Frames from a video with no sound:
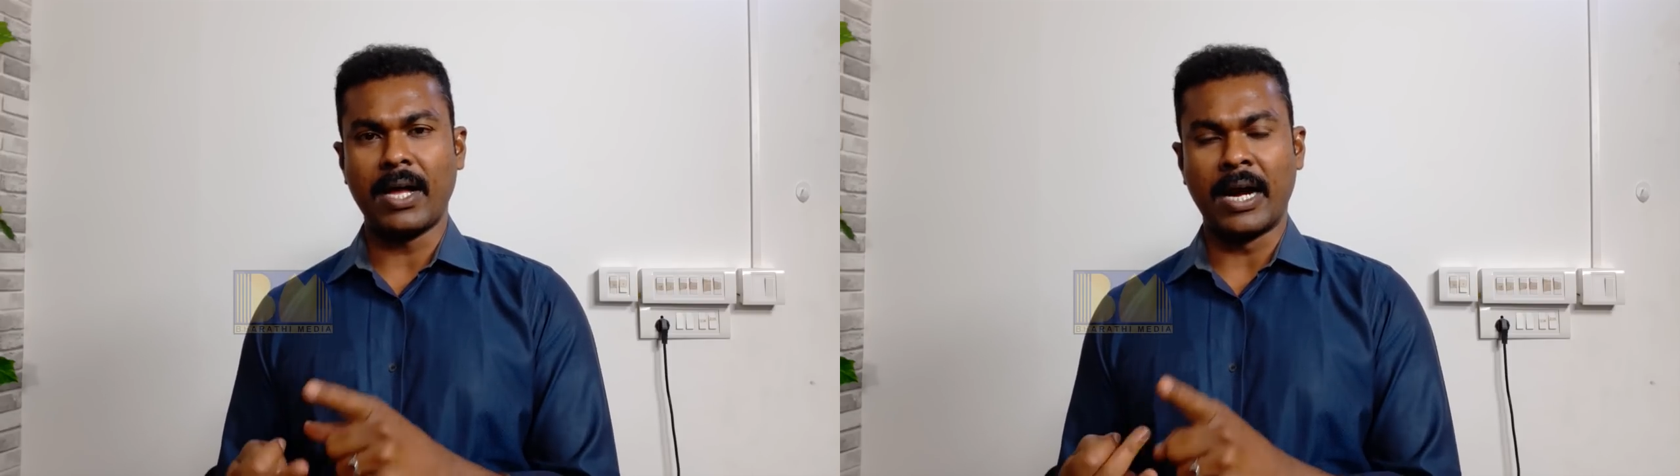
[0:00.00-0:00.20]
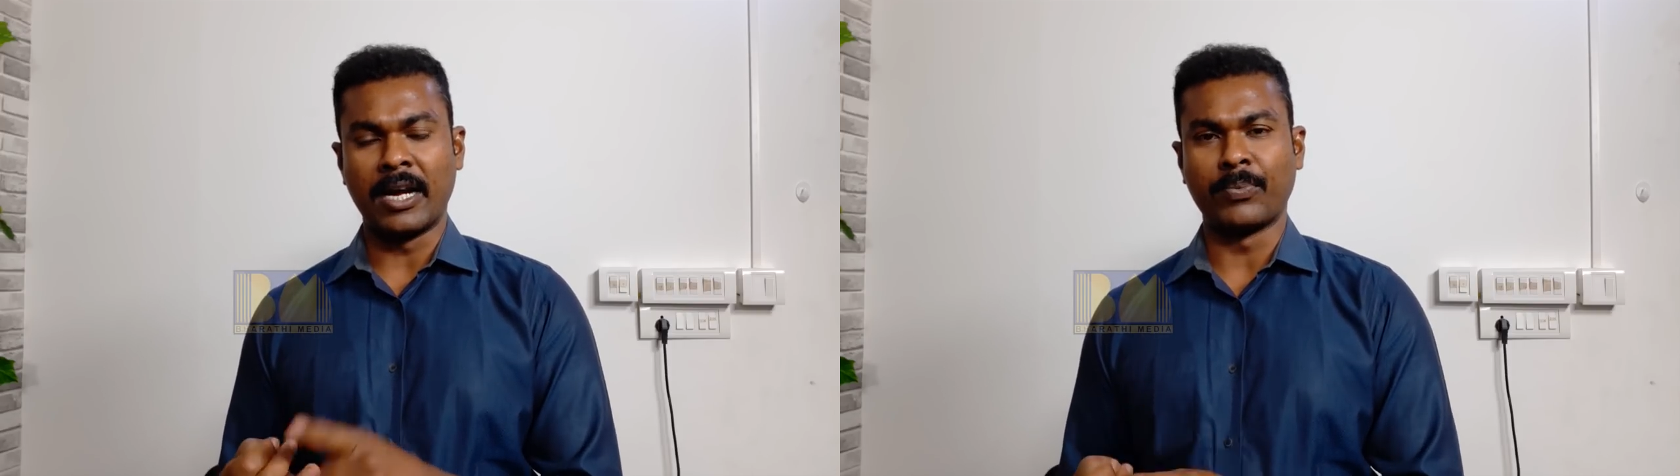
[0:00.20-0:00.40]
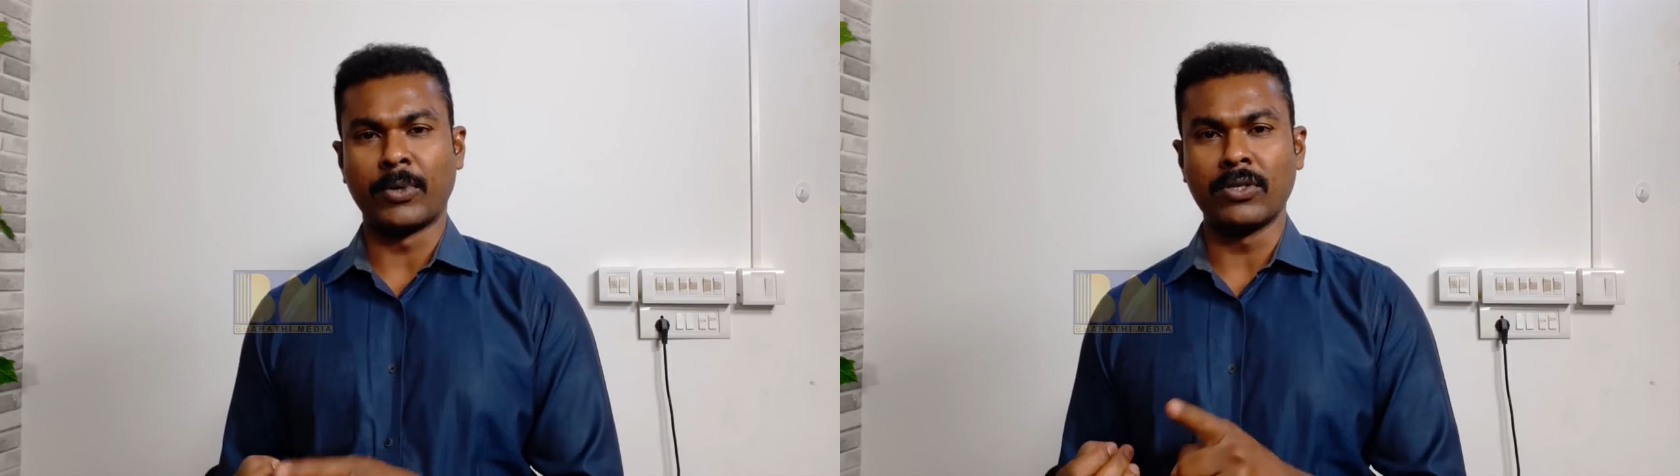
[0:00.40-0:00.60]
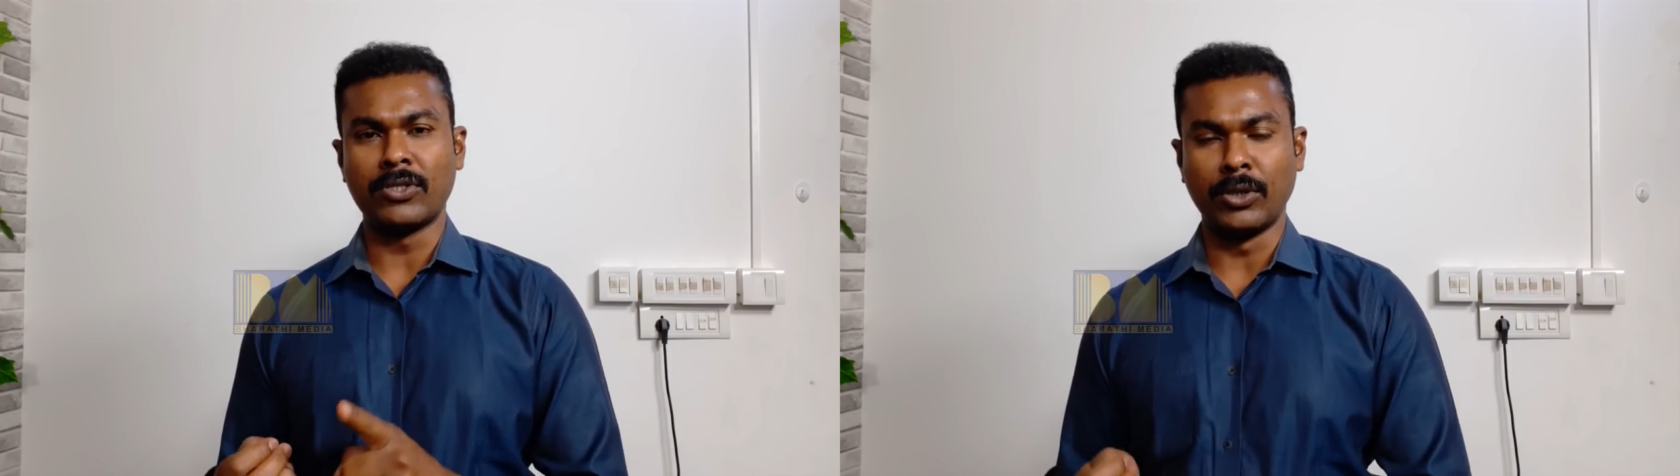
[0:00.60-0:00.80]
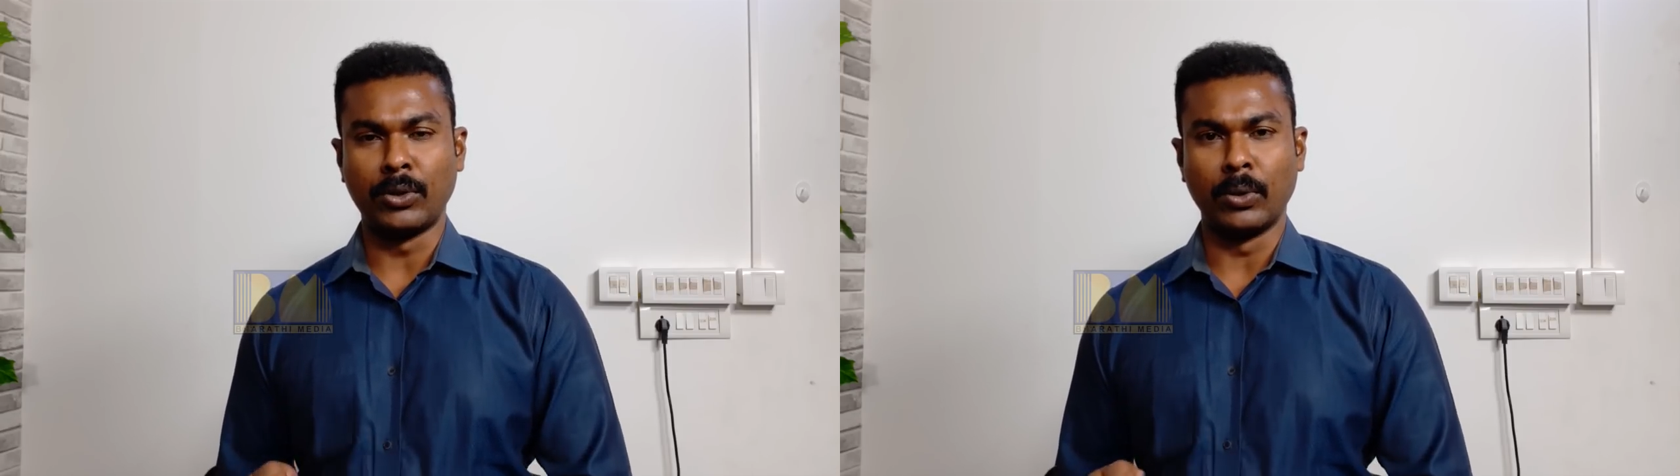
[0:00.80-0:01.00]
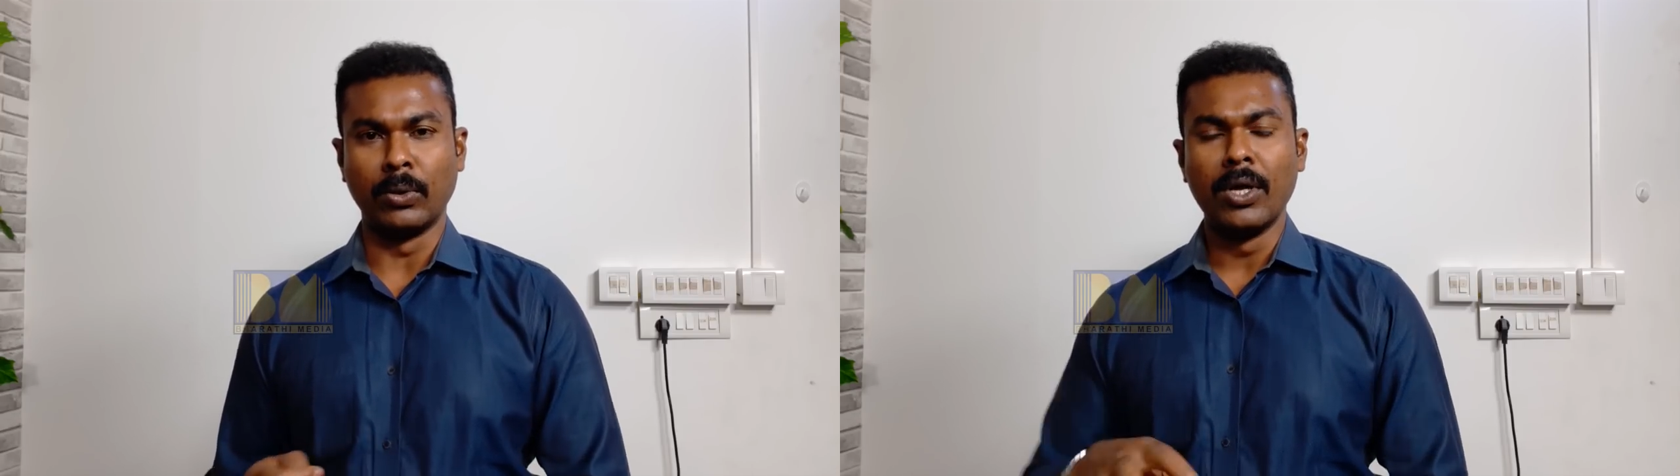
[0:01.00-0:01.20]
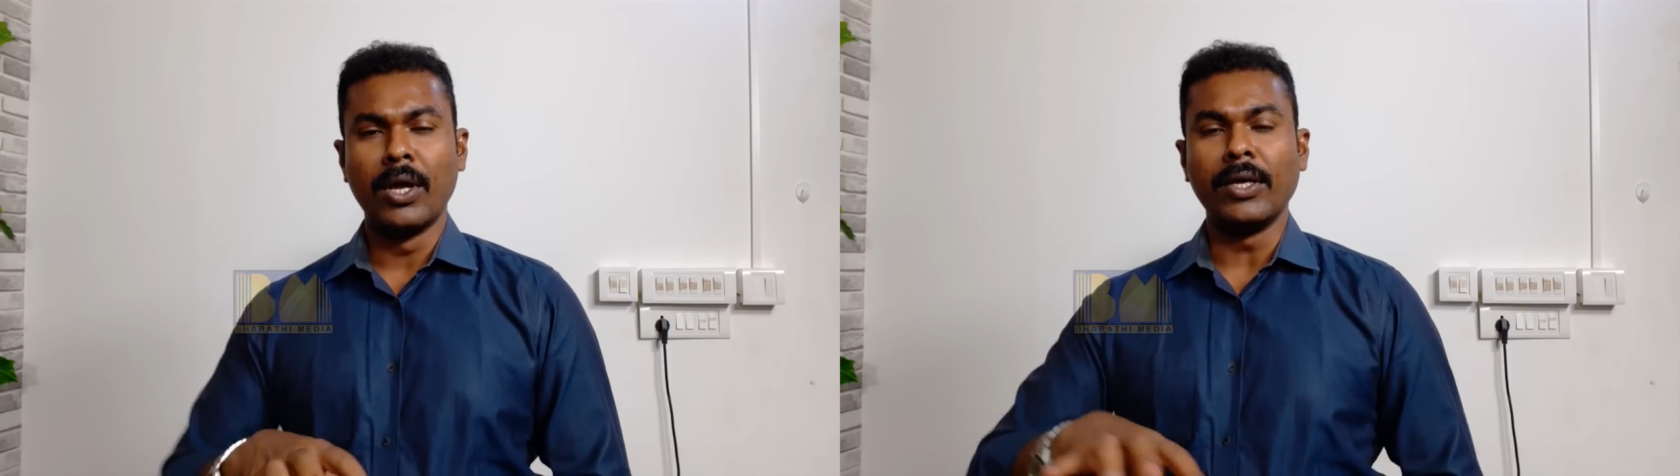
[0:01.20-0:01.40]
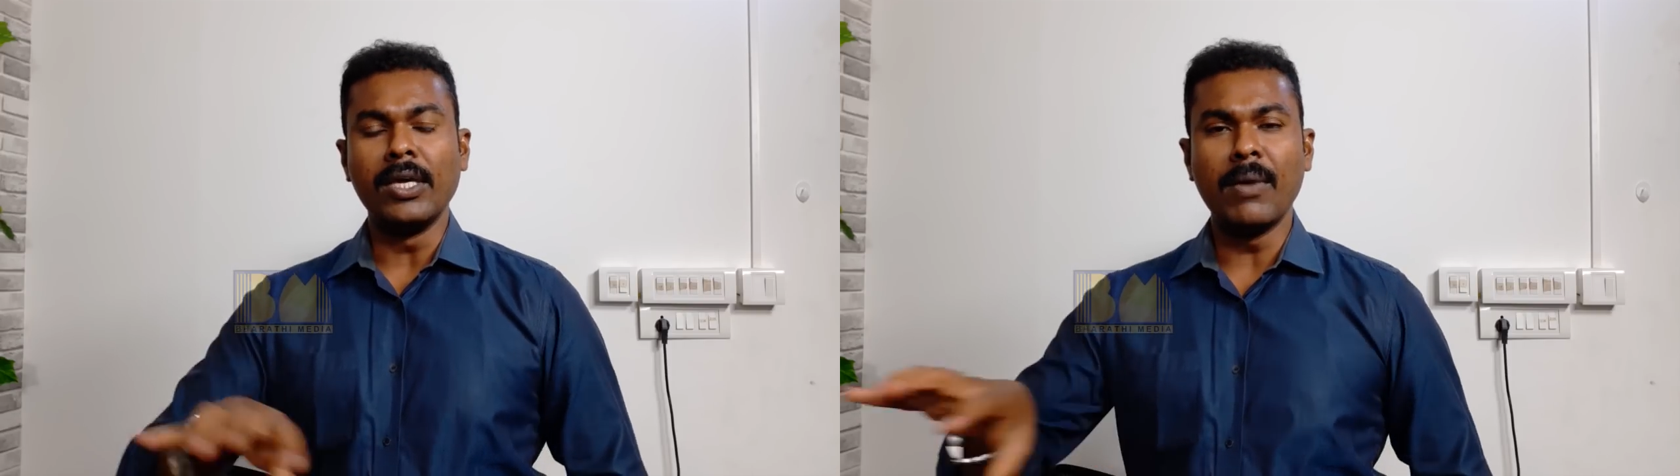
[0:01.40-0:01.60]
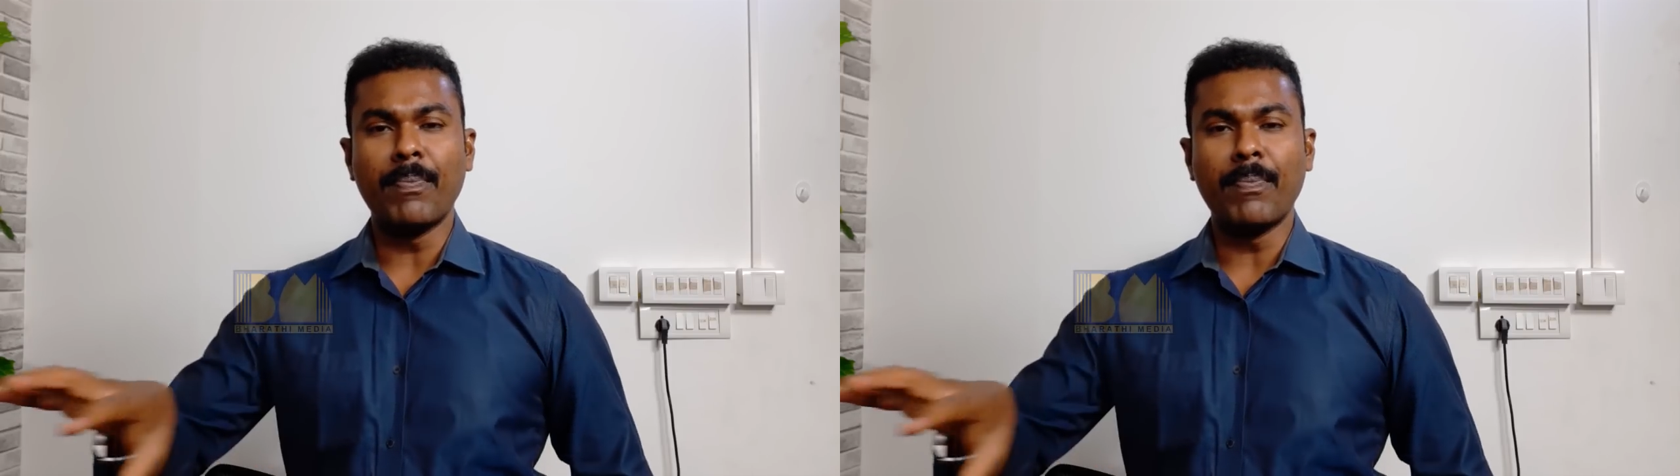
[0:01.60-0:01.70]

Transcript: అనంతపురం చిత్తూరు ఈ